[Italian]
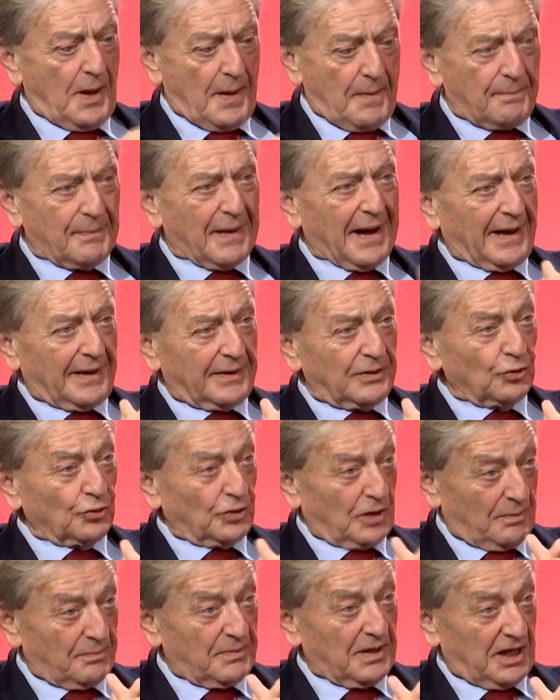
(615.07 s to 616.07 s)
ma noi
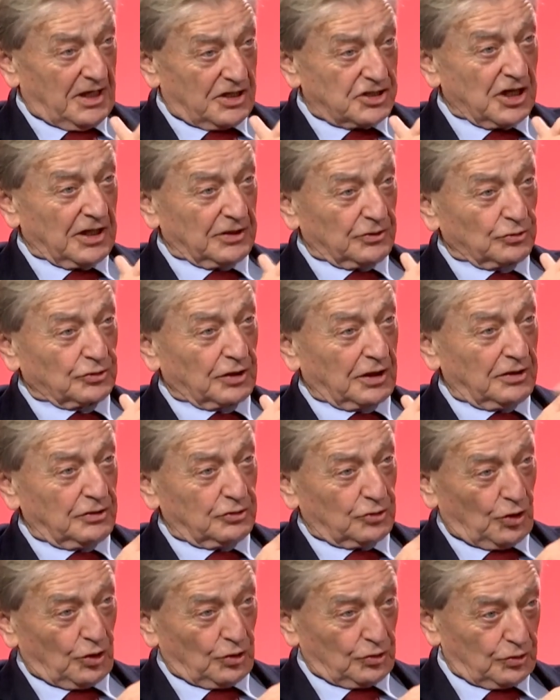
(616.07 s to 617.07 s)
nel
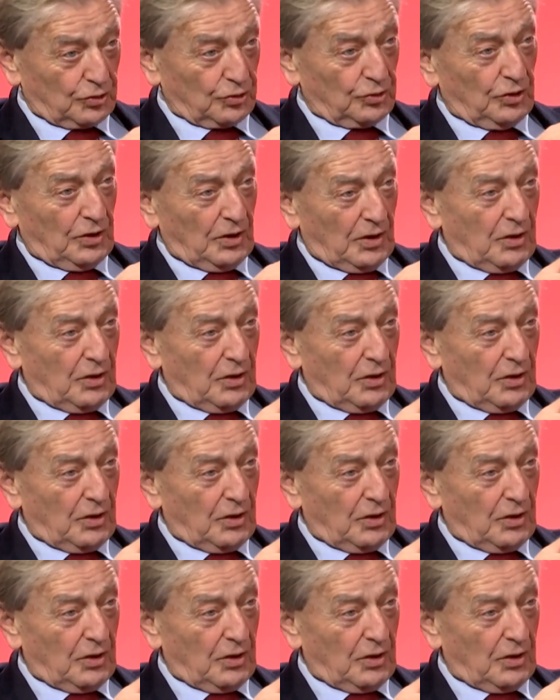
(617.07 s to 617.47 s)
1138,